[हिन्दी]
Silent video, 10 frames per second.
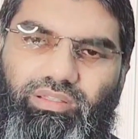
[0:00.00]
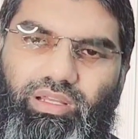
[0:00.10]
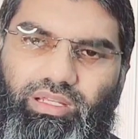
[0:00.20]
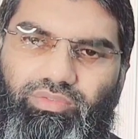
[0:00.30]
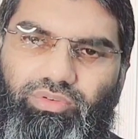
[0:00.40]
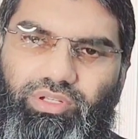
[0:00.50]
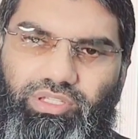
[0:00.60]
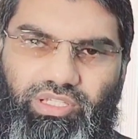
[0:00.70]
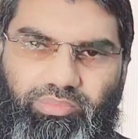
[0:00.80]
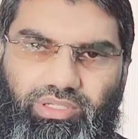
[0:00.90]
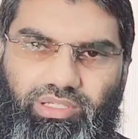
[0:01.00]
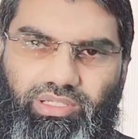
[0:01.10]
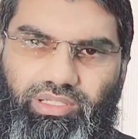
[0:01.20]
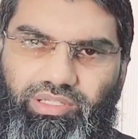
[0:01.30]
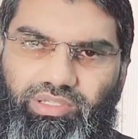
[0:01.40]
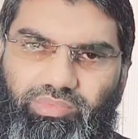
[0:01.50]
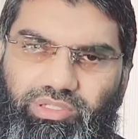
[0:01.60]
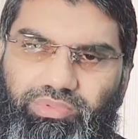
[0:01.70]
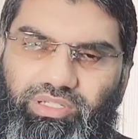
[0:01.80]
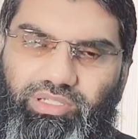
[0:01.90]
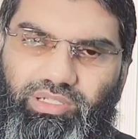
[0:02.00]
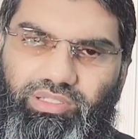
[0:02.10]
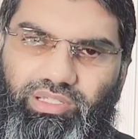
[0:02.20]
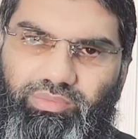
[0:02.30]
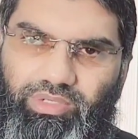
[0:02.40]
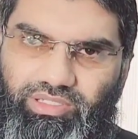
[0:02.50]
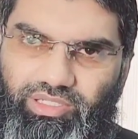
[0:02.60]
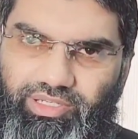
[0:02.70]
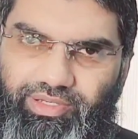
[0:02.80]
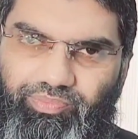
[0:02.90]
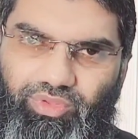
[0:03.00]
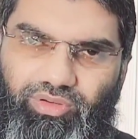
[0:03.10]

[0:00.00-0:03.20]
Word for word: ताकि वो किसी भी किस्म की परेशानी से बच सकें